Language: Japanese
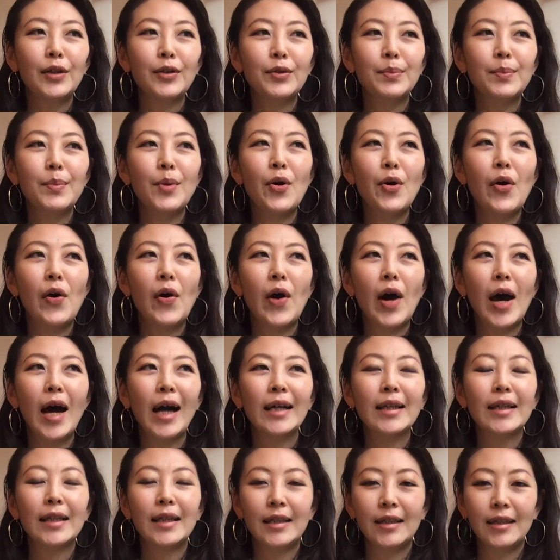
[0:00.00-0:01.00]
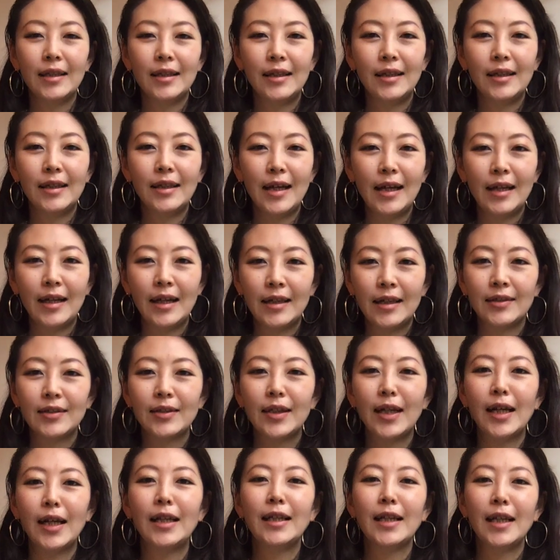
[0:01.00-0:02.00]
もう秋にすっ
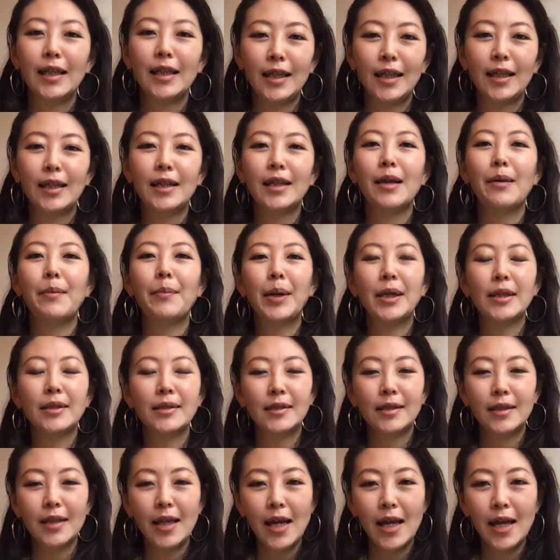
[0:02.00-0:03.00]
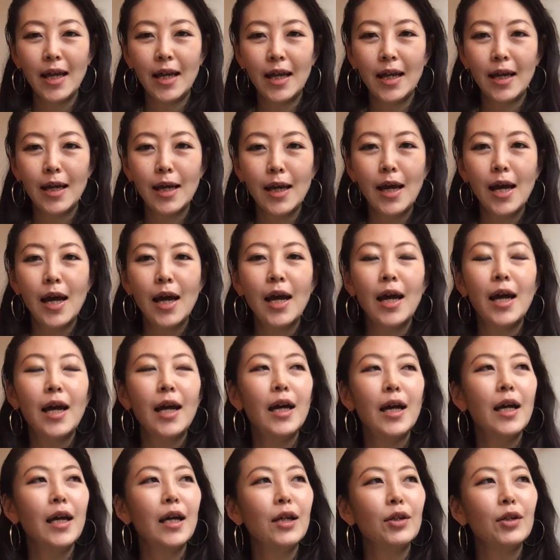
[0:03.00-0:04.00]
かりなってきてますね。
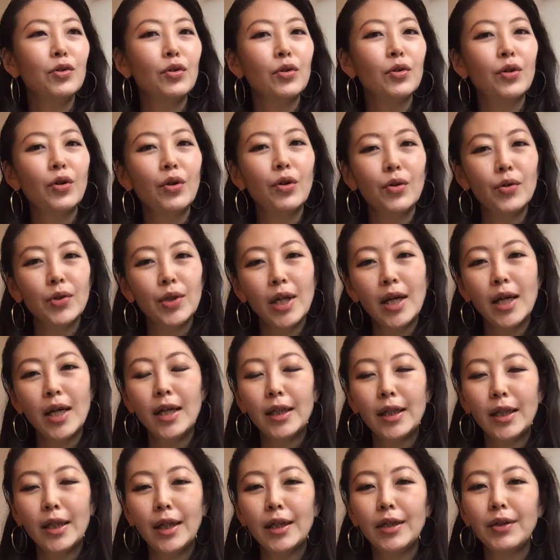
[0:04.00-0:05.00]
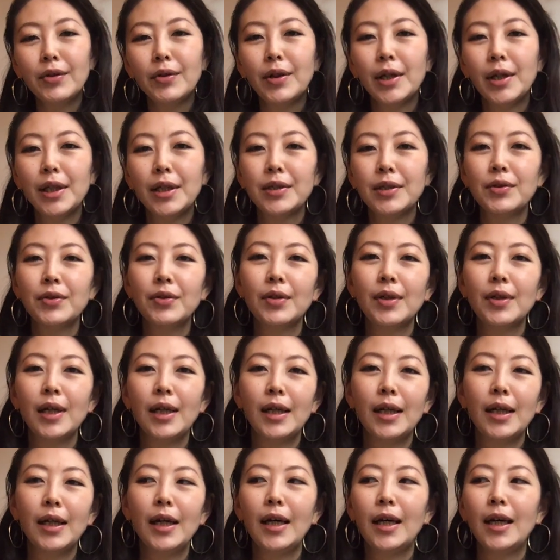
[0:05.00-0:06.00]
今日ね、何を話そうか
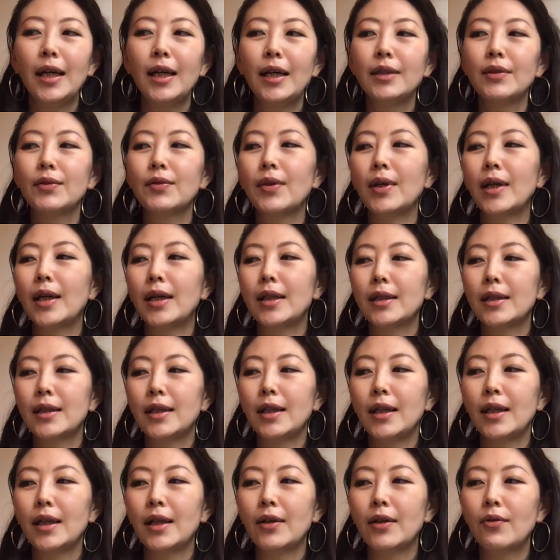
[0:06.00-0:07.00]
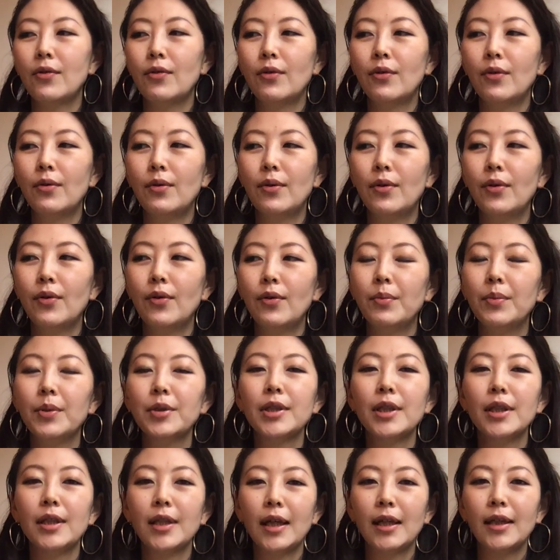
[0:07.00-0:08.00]
なとかってこう
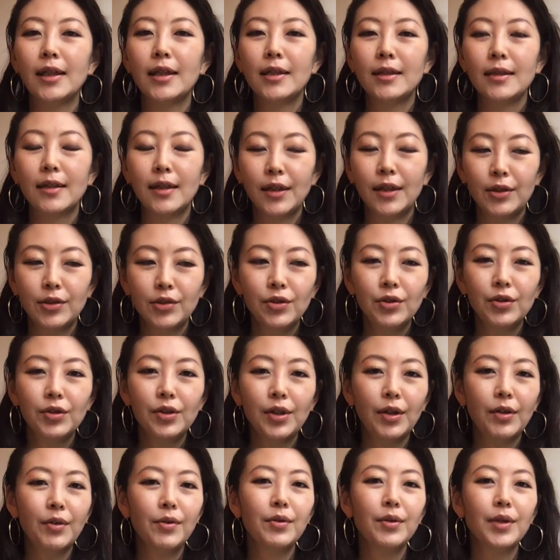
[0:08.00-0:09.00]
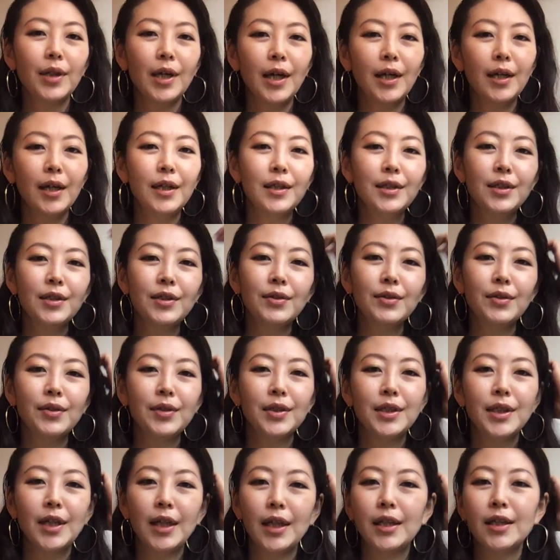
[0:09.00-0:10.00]
思ってたんですけど、ちょっとねこんな話を
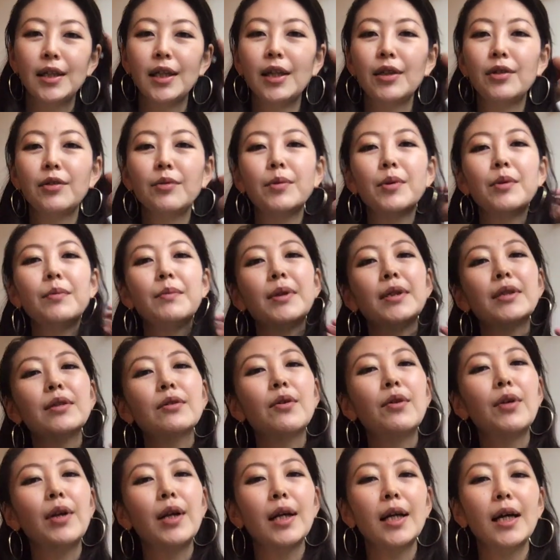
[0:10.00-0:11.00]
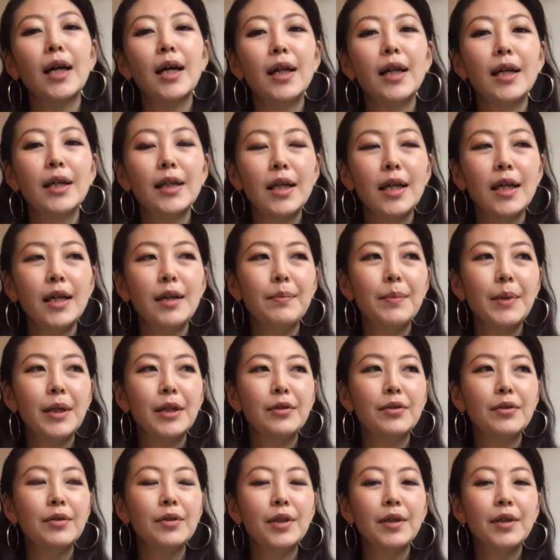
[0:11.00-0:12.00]
していきたいと思います。これからね、
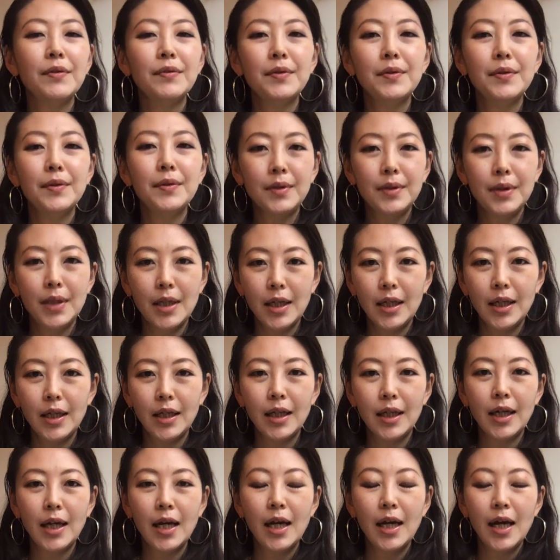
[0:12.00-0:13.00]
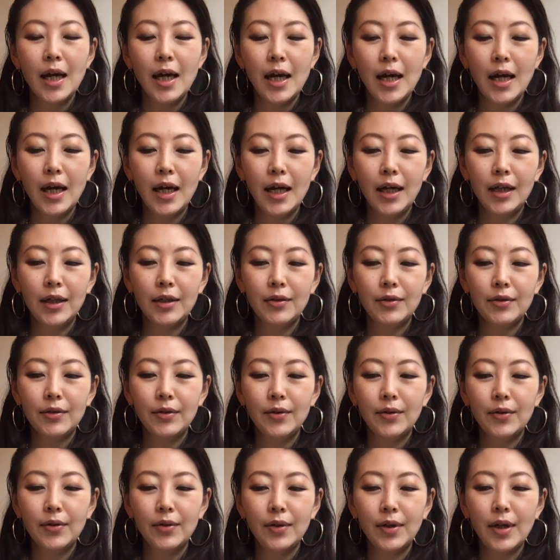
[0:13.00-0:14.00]
どんな風に変
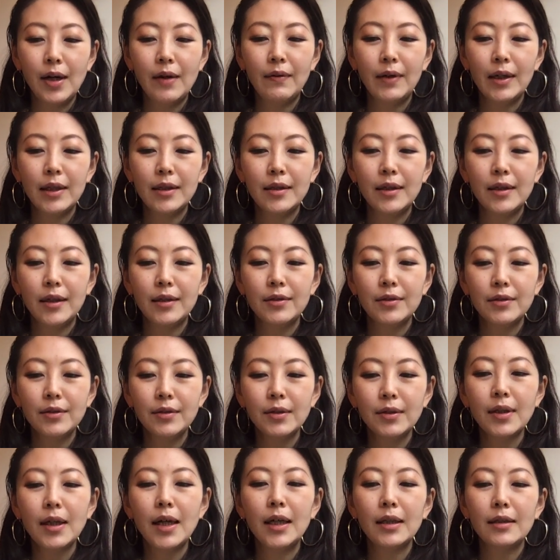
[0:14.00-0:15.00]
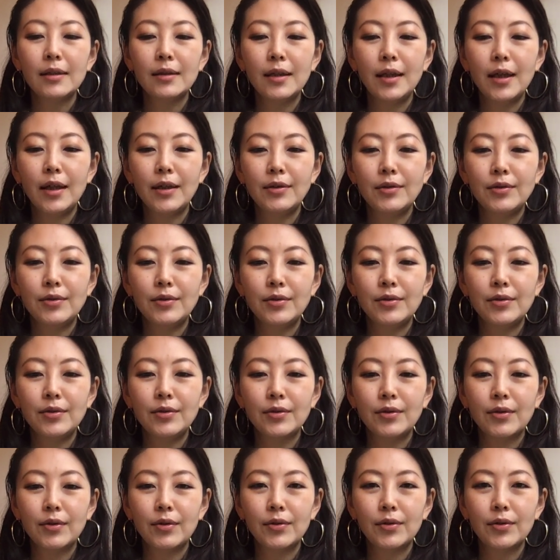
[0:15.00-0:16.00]
わっていくのかってい
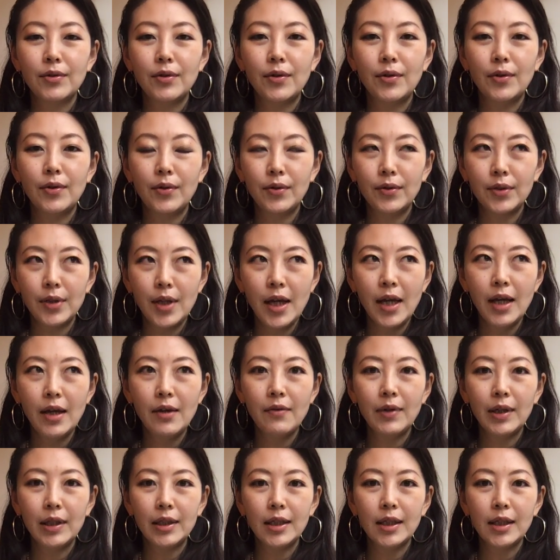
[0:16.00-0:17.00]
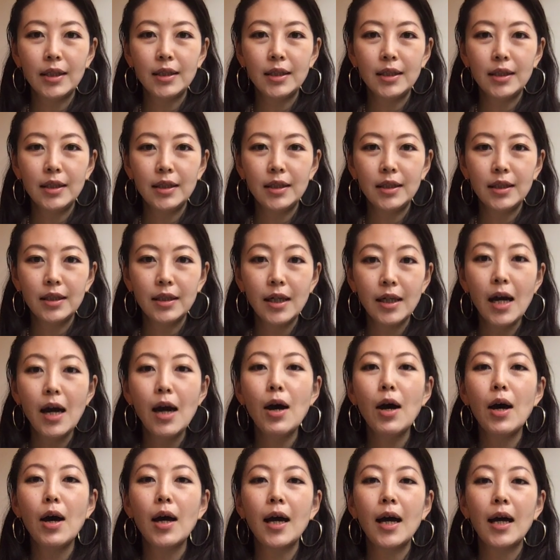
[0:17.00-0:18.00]
うことで、私
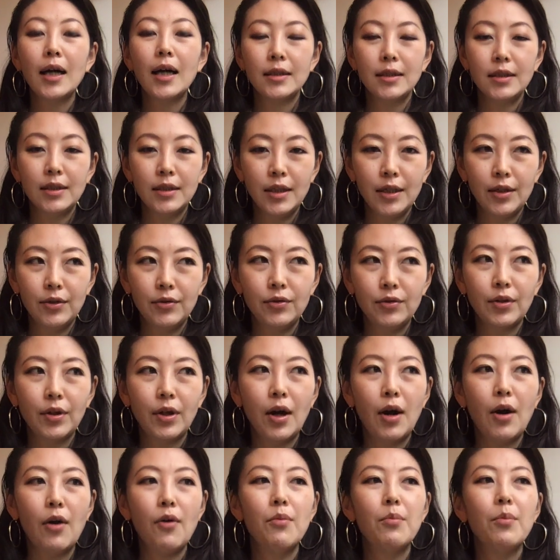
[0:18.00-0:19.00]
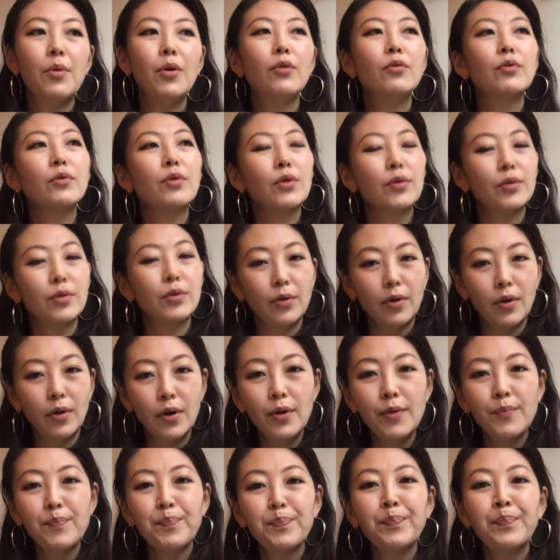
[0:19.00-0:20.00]
が感じてるというか思うこ
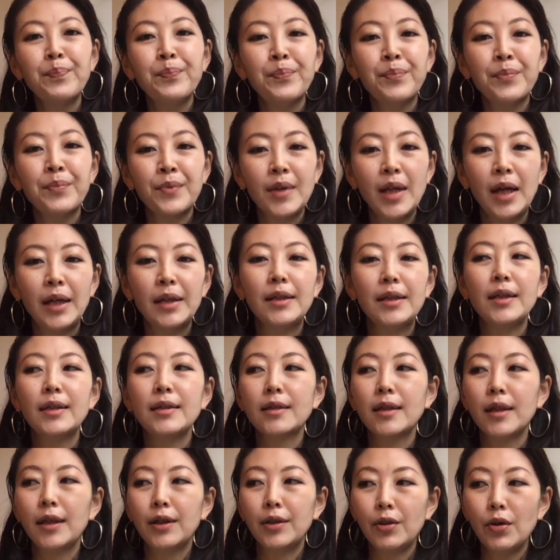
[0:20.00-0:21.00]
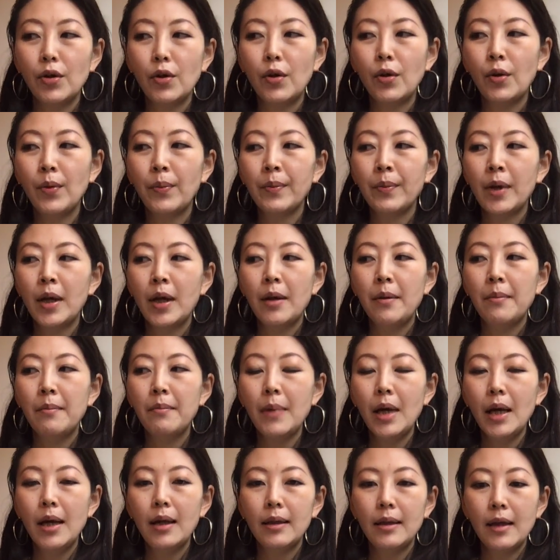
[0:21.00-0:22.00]
となんですけど、
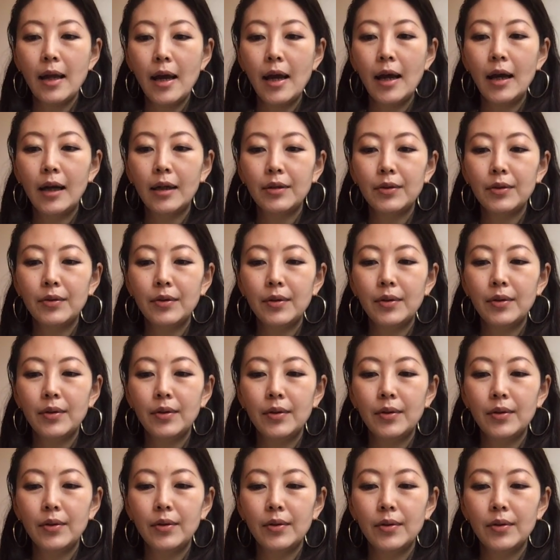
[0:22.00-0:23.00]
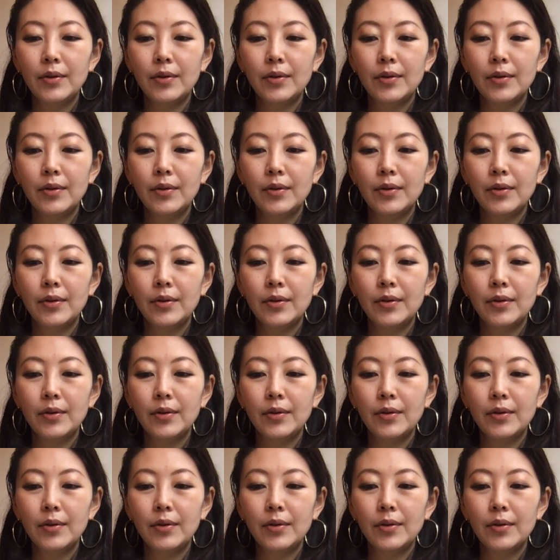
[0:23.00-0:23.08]
1